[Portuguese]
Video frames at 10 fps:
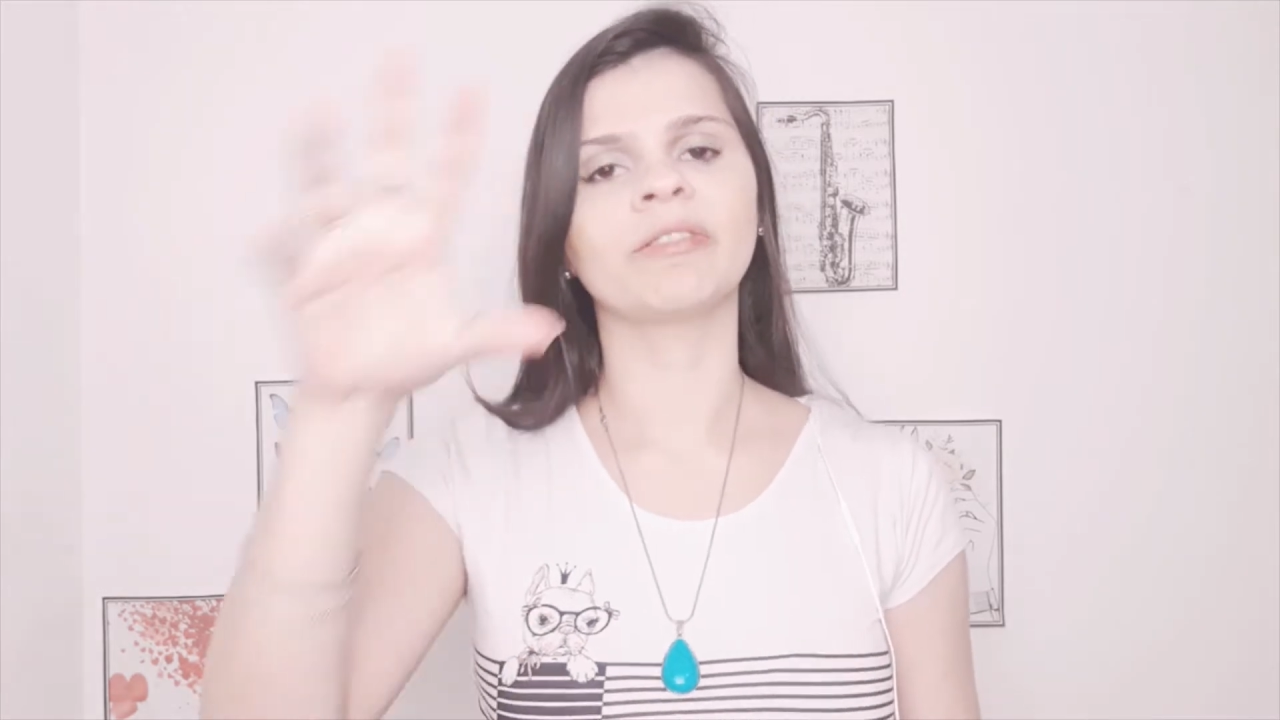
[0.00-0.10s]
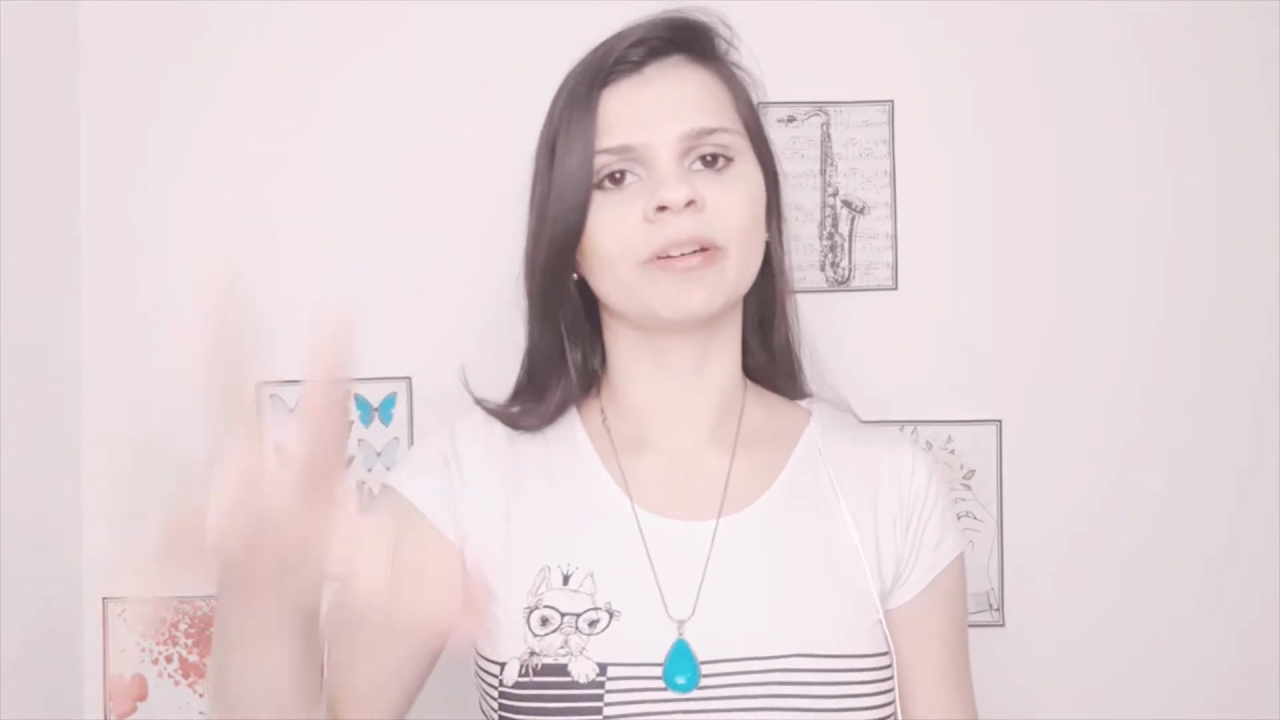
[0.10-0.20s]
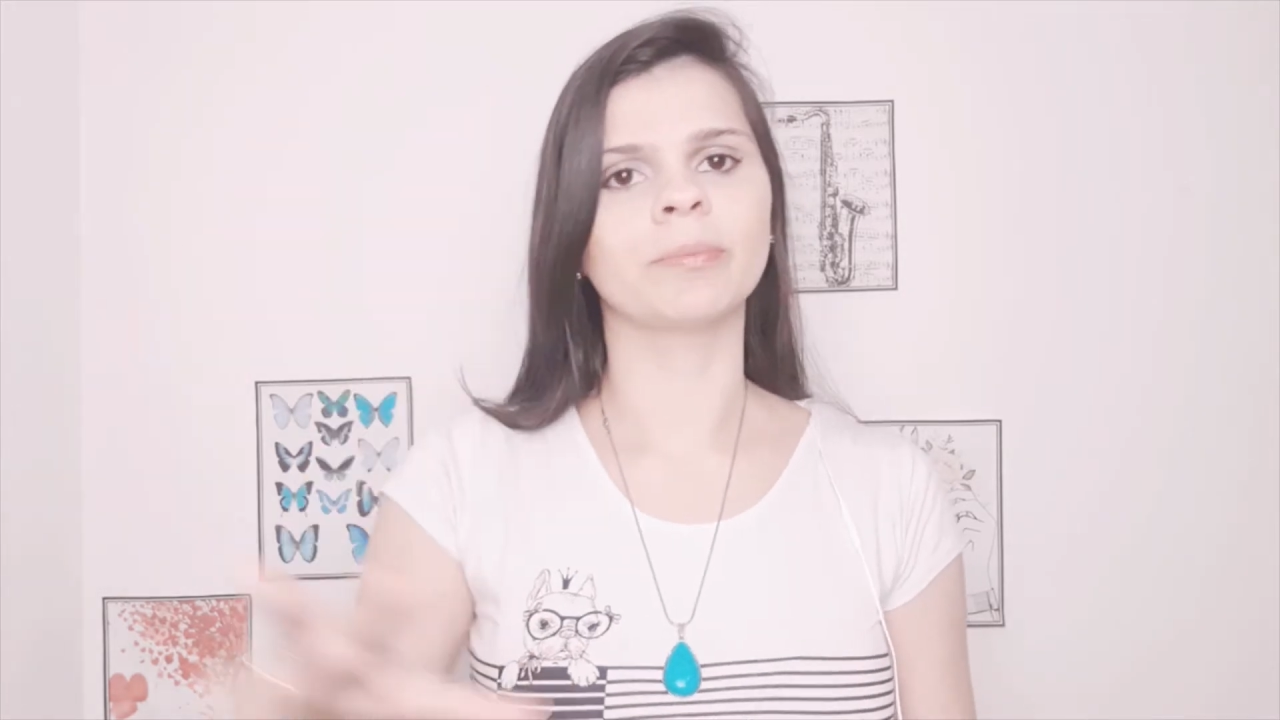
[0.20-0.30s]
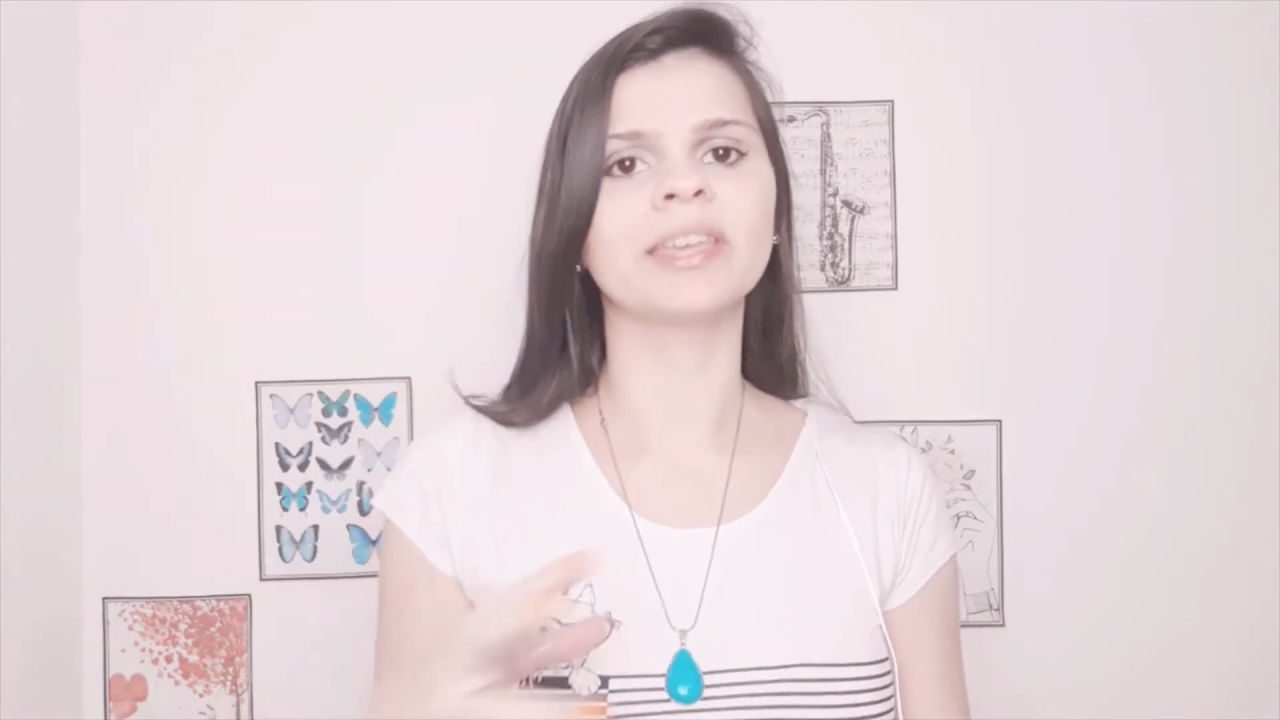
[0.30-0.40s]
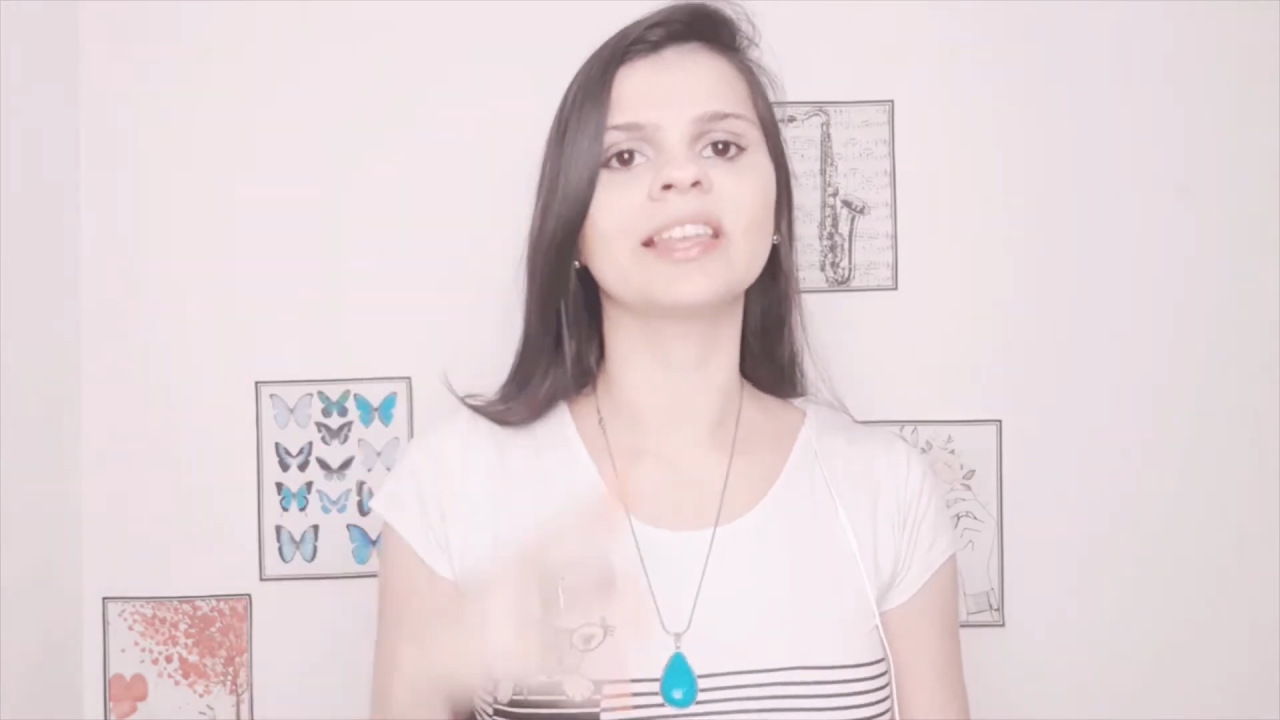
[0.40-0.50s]

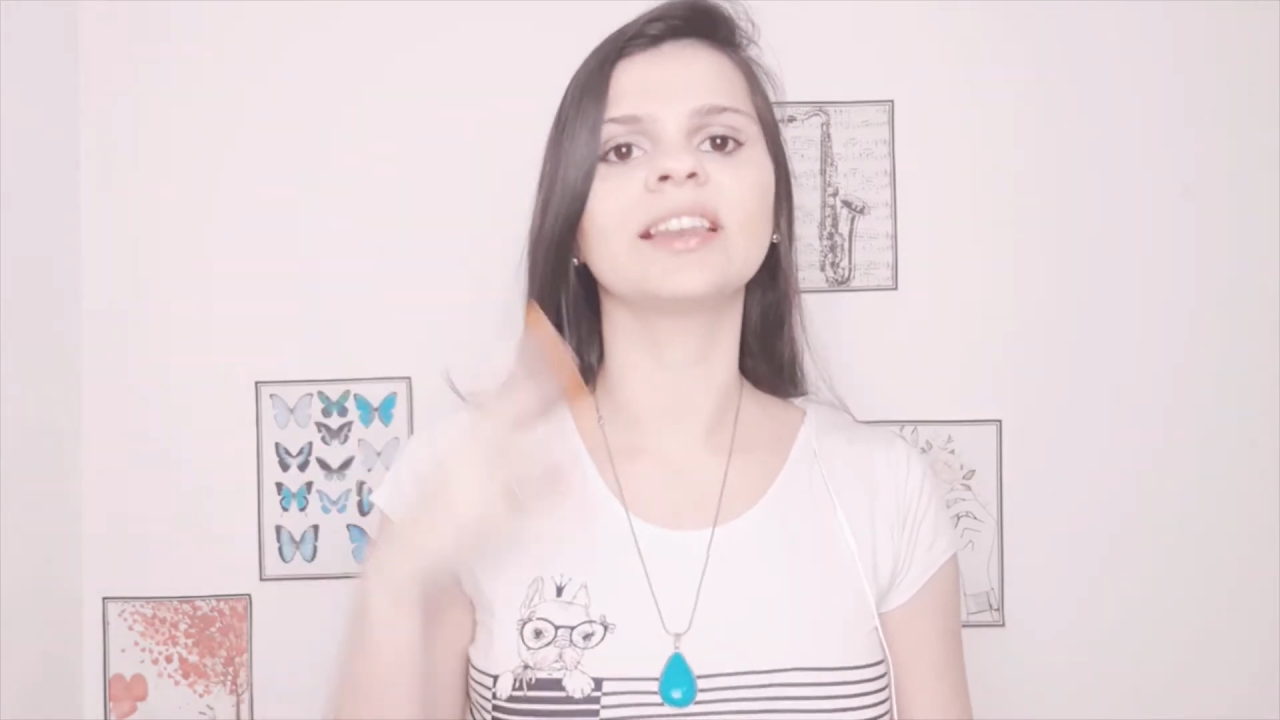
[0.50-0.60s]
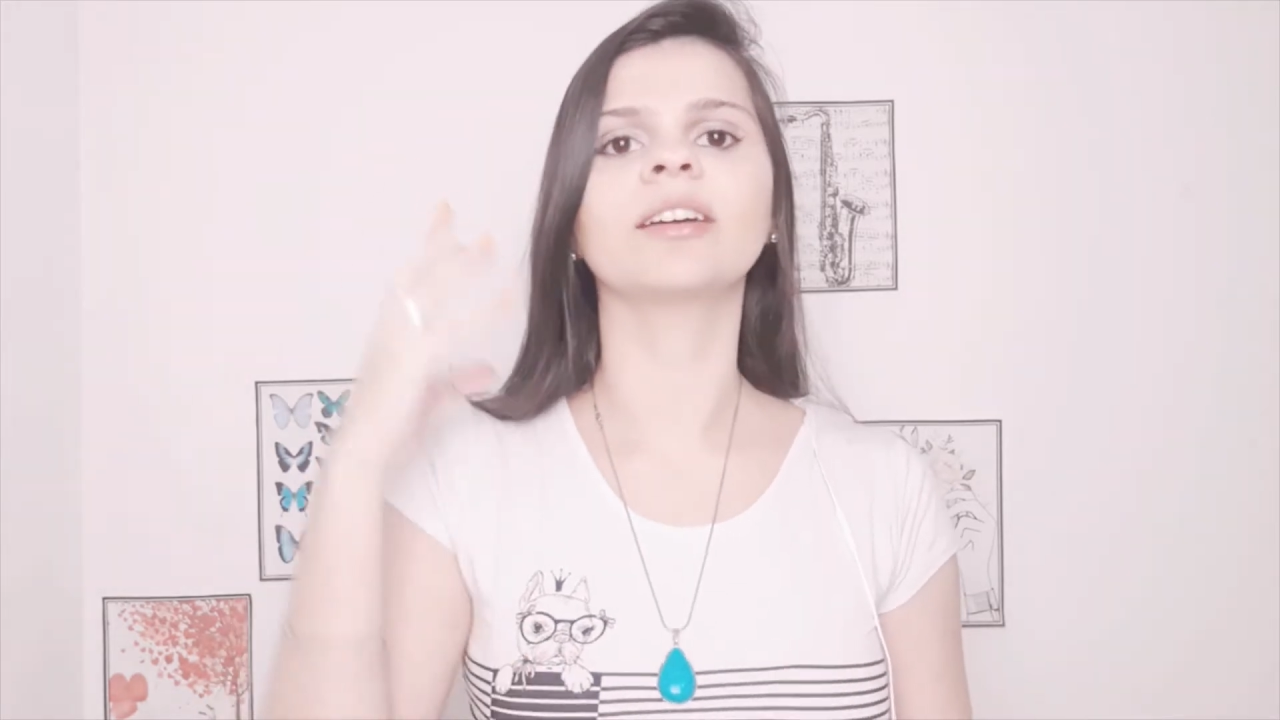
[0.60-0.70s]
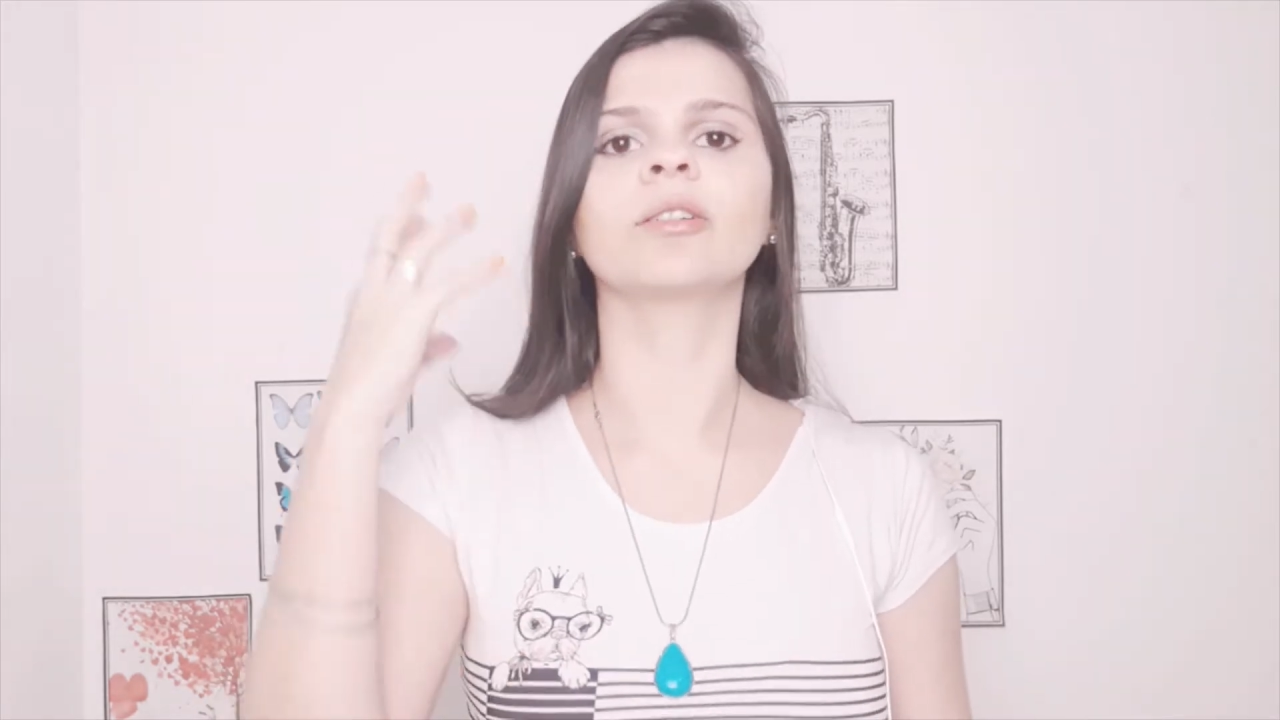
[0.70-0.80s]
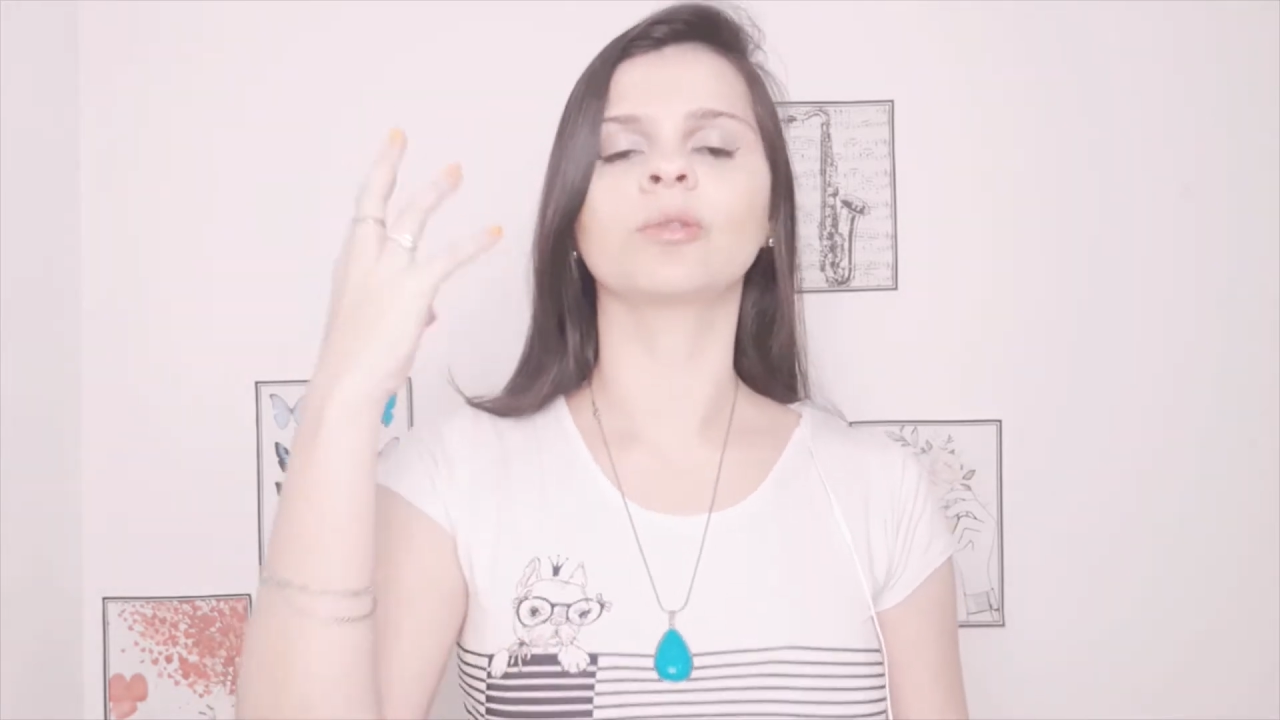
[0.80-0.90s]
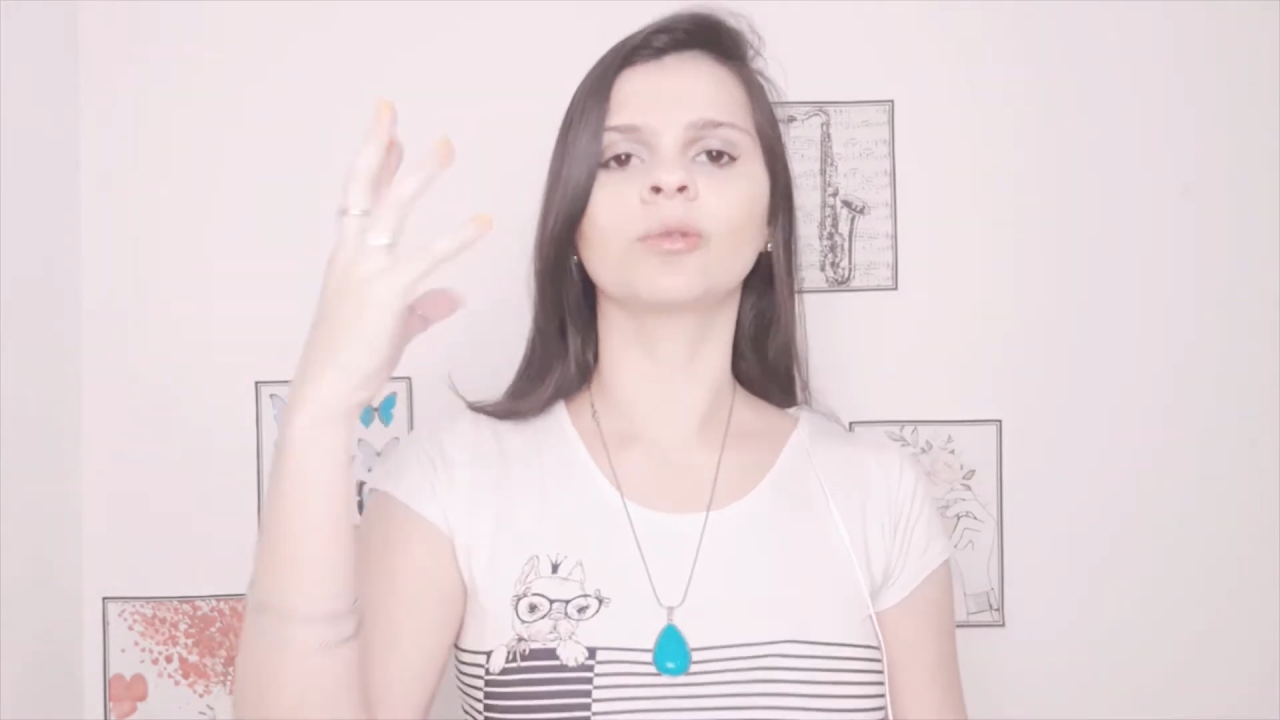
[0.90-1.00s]
família,